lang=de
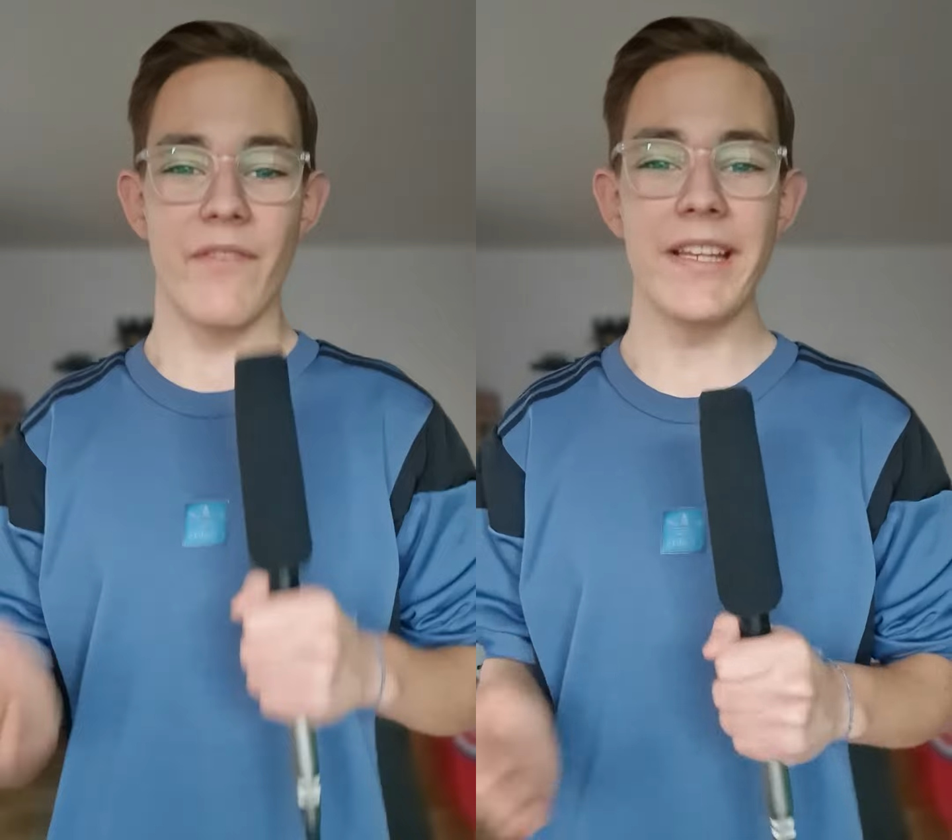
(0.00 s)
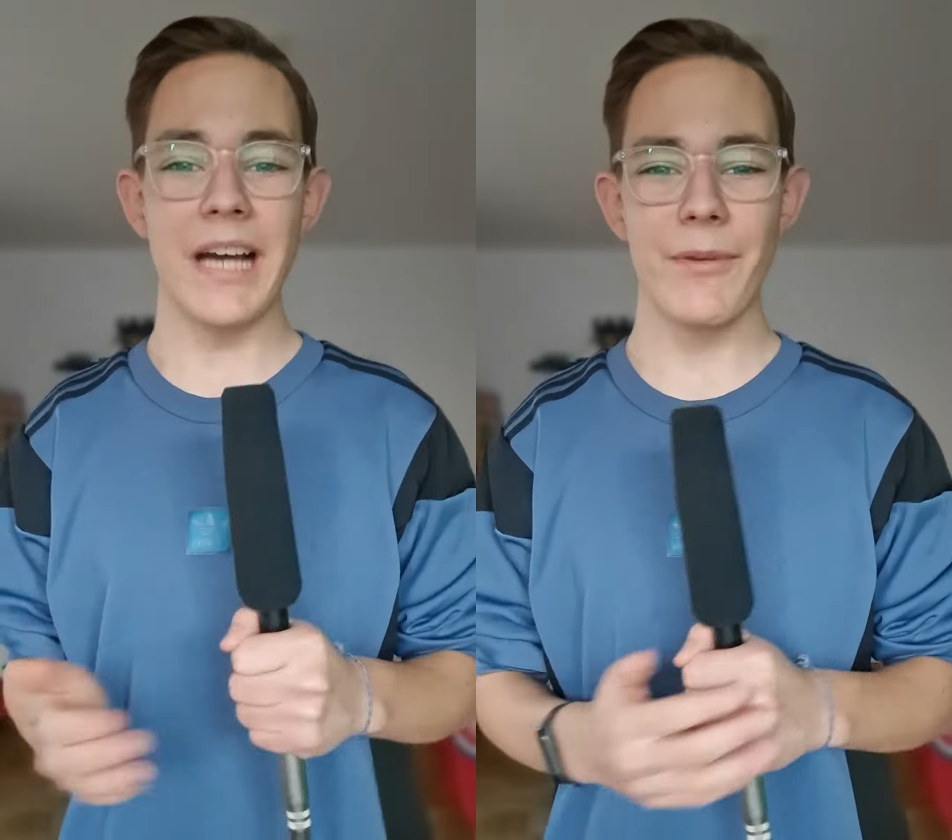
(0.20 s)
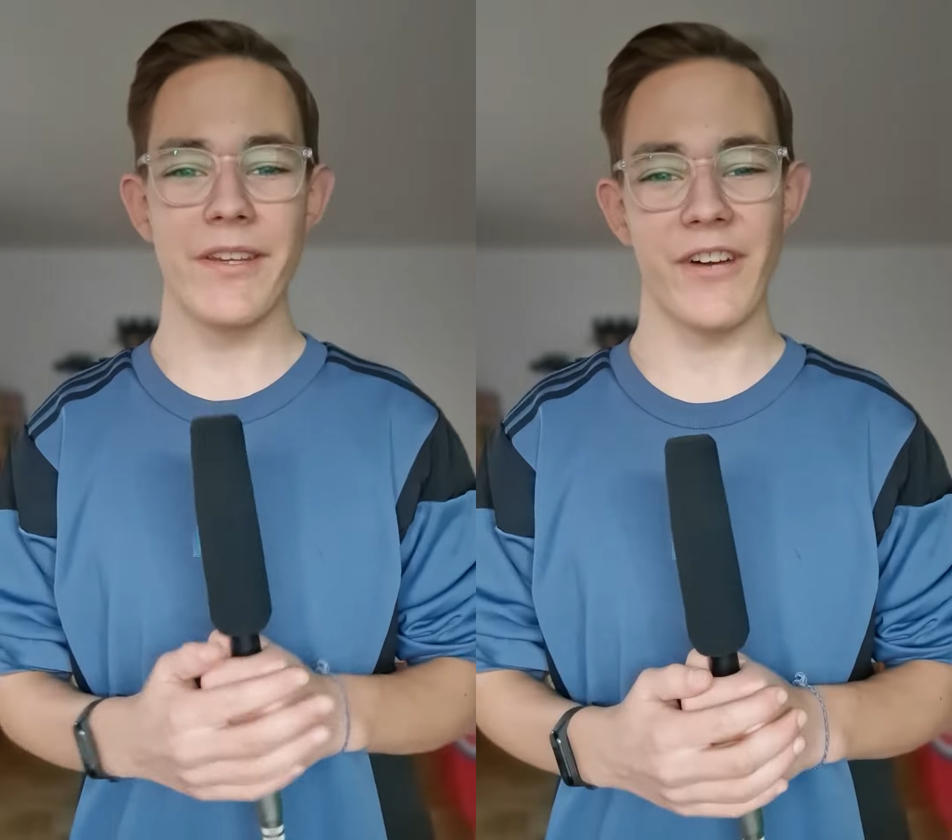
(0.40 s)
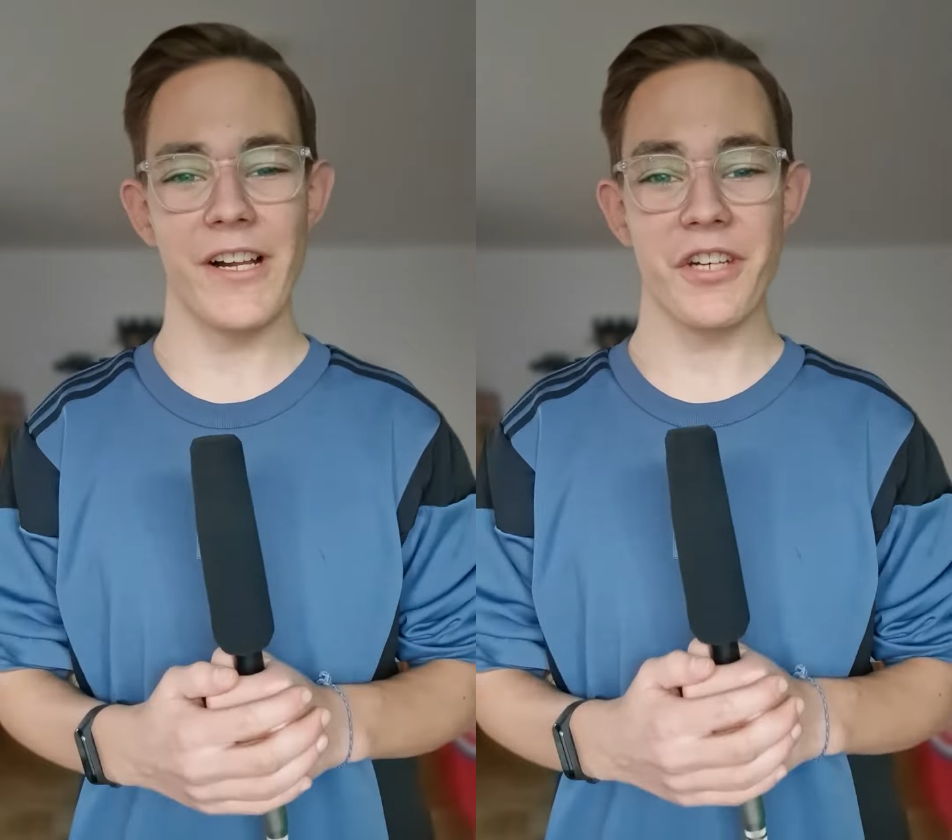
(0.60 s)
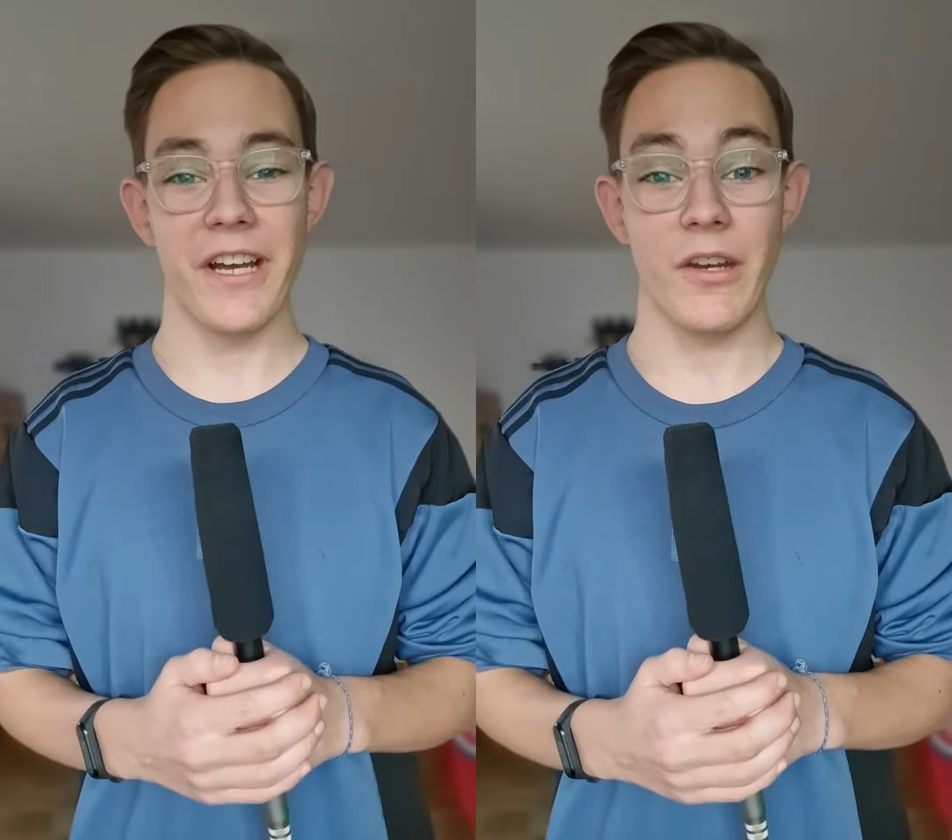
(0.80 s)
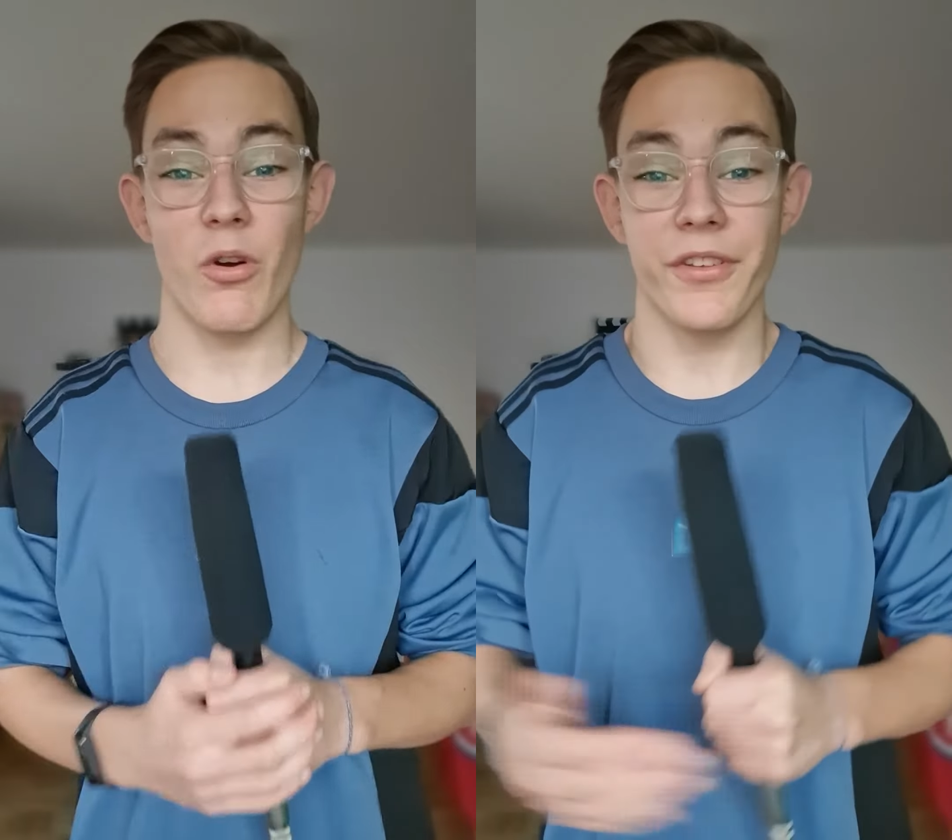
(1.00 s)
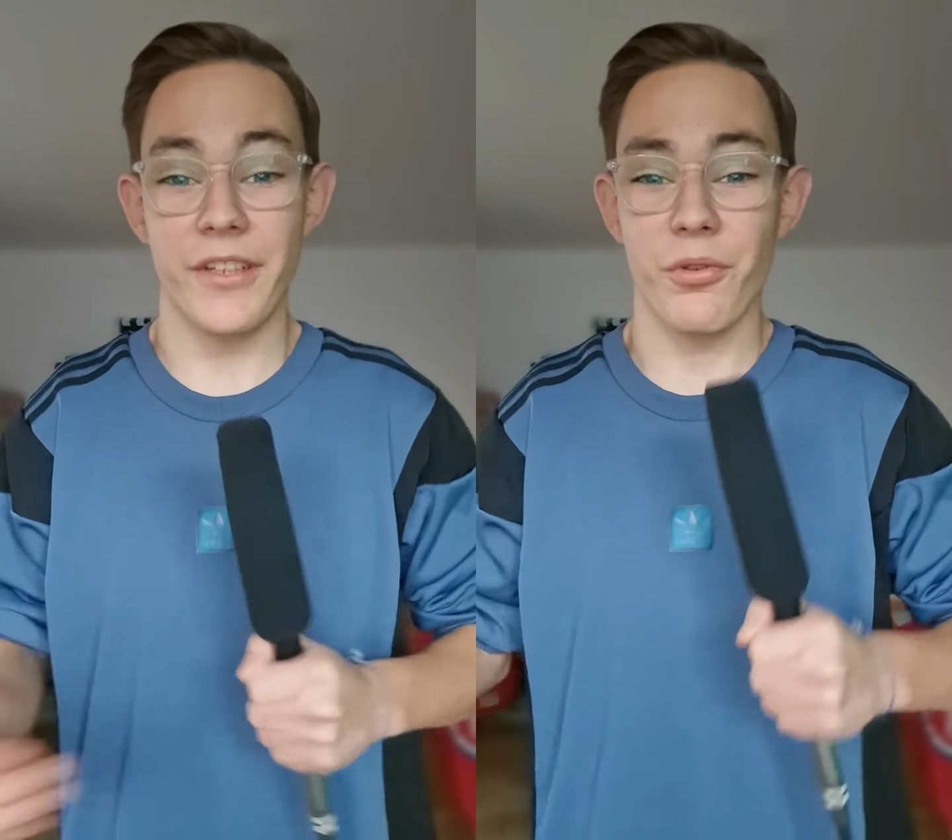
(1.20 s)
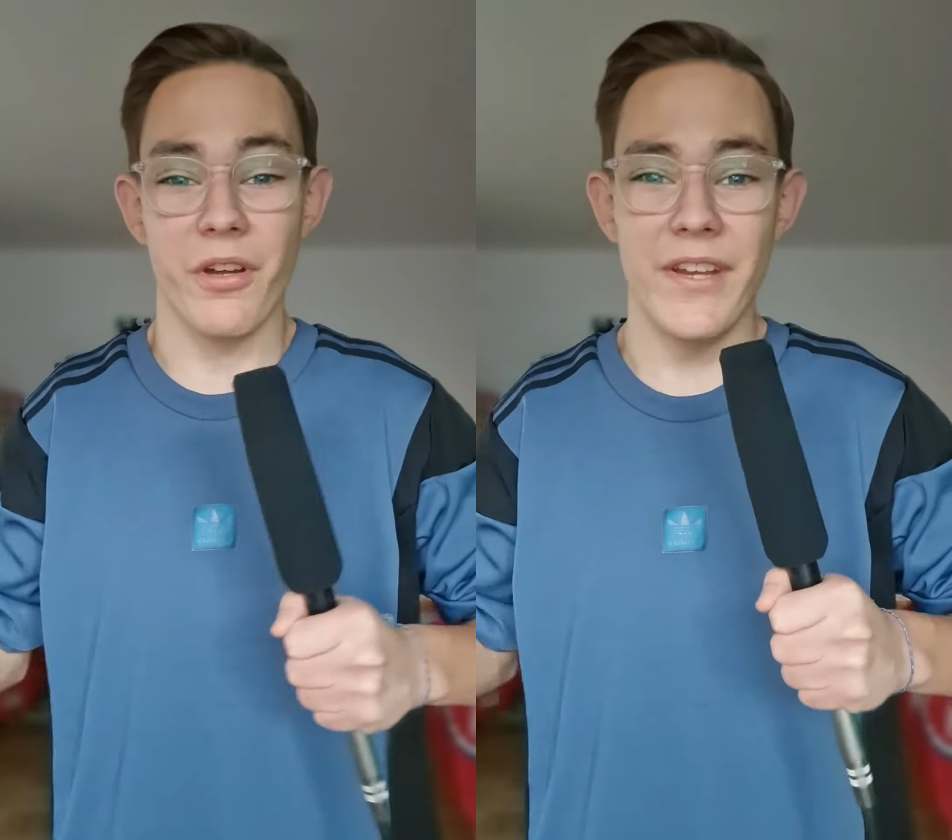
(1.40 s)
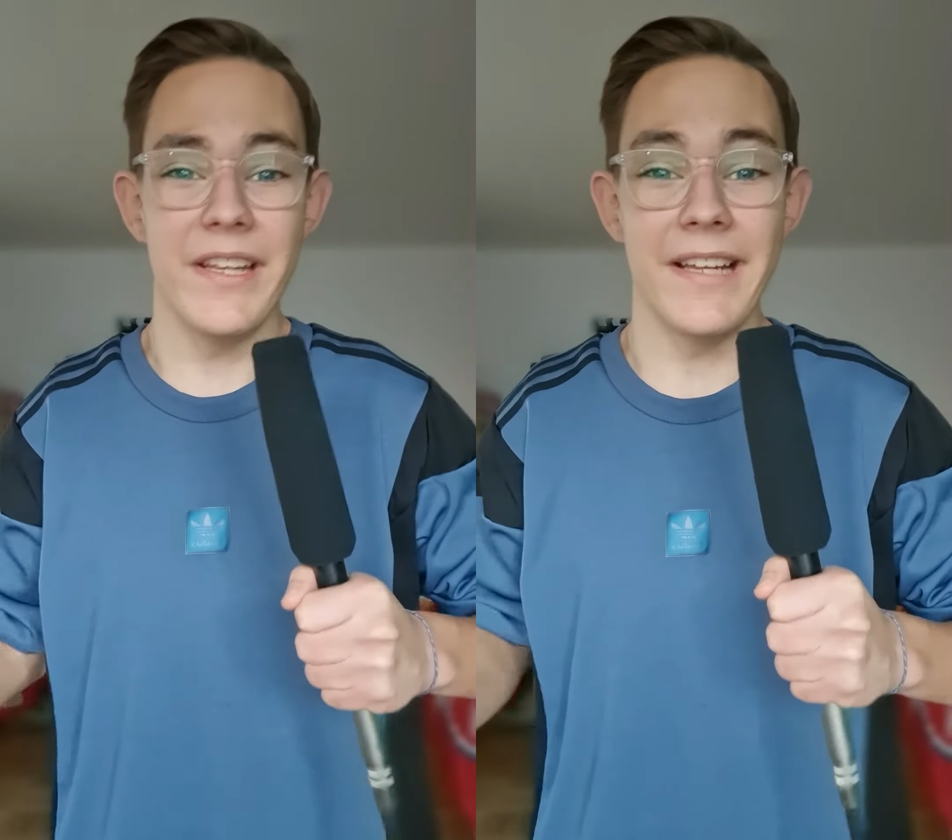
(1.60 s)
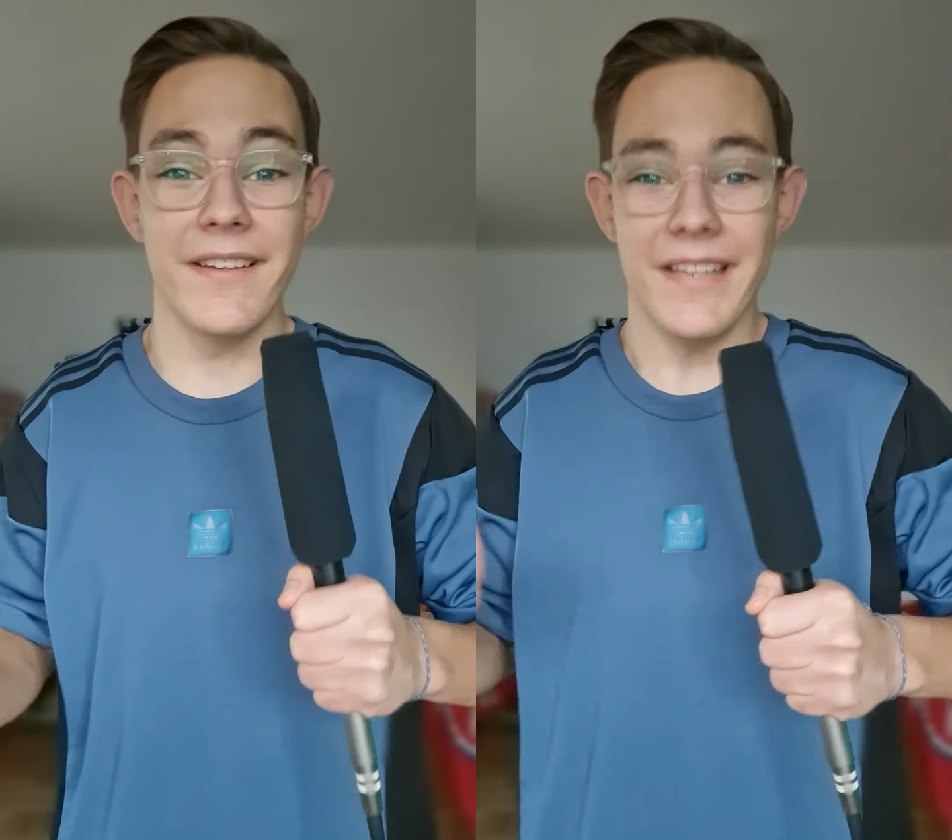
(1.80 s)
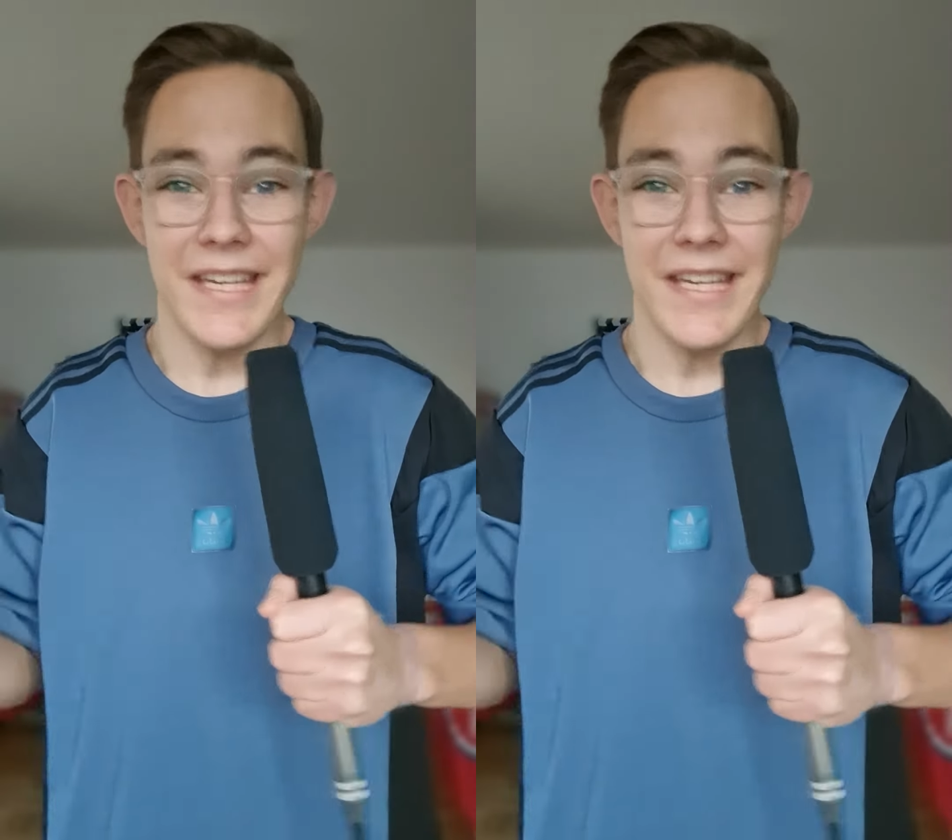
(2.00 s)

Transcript: Wen habe ich falsch eingeordnet oder wen hättet